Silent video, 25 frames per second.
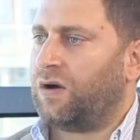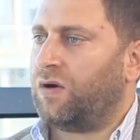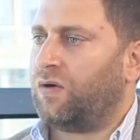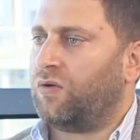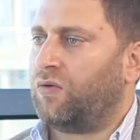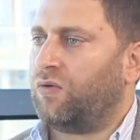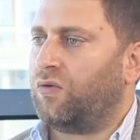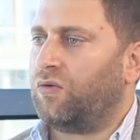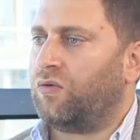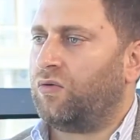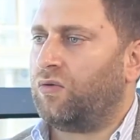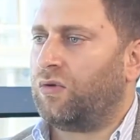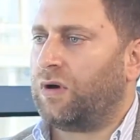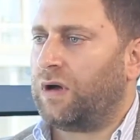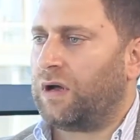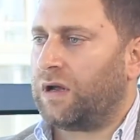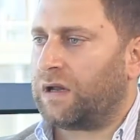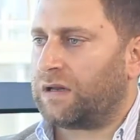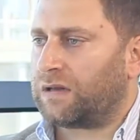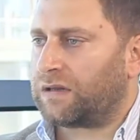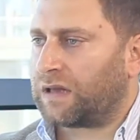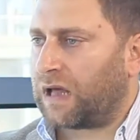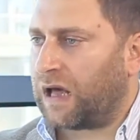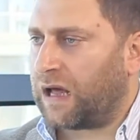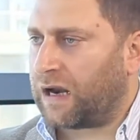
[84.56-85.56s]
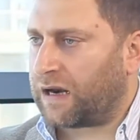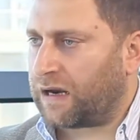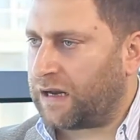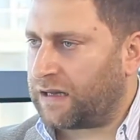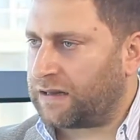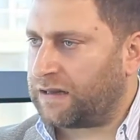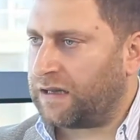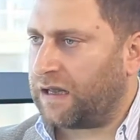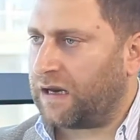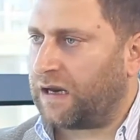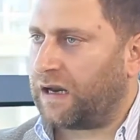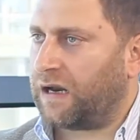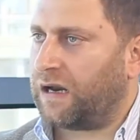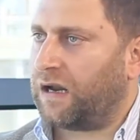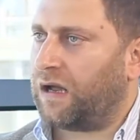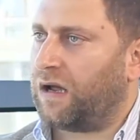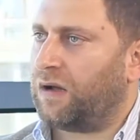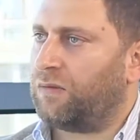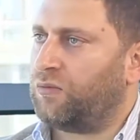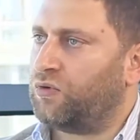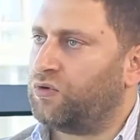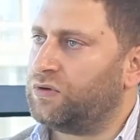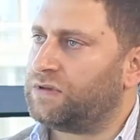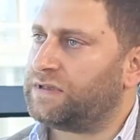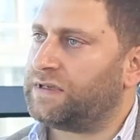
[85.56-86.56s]
وتعرضنا
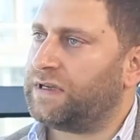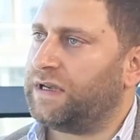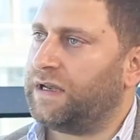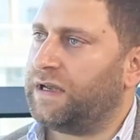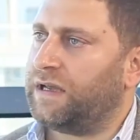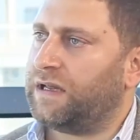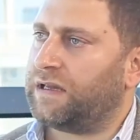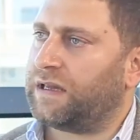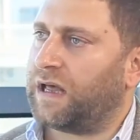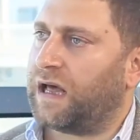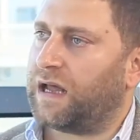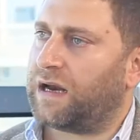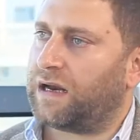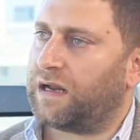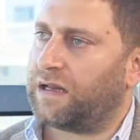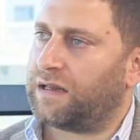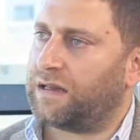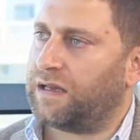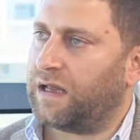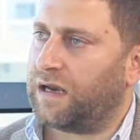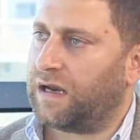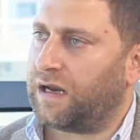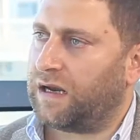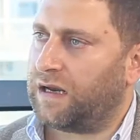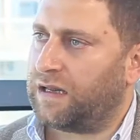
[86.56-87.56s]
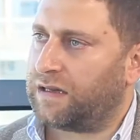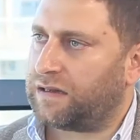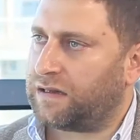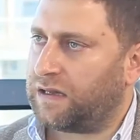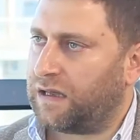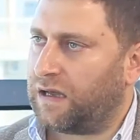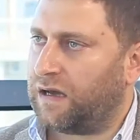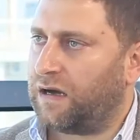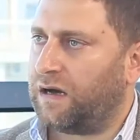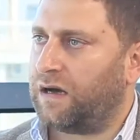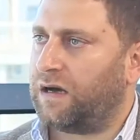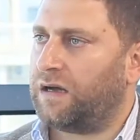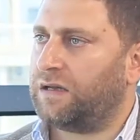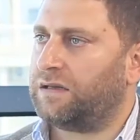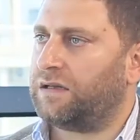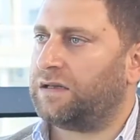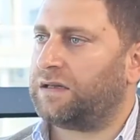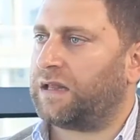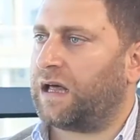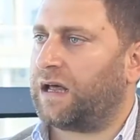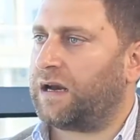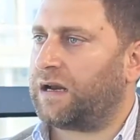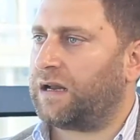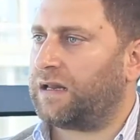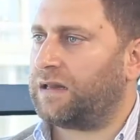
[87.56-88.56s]
للحبوسة تعرضنا للاضطهاد
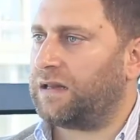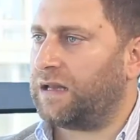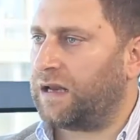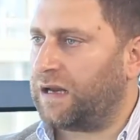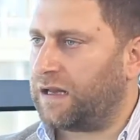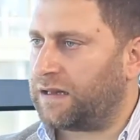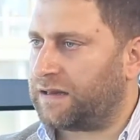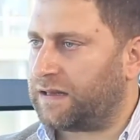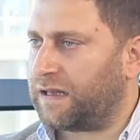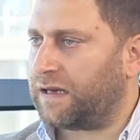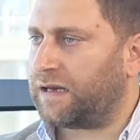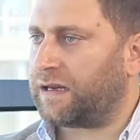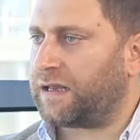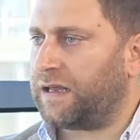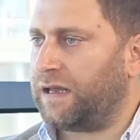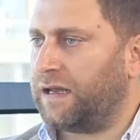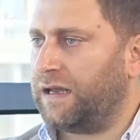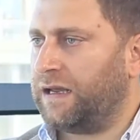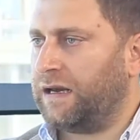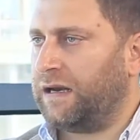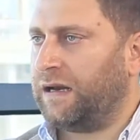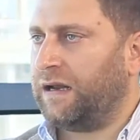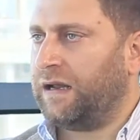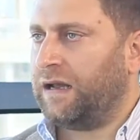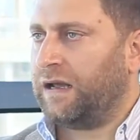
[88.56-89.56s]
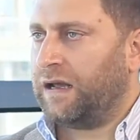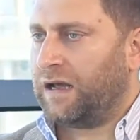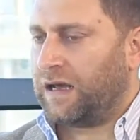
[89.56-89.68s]
تعرضنا للتنكير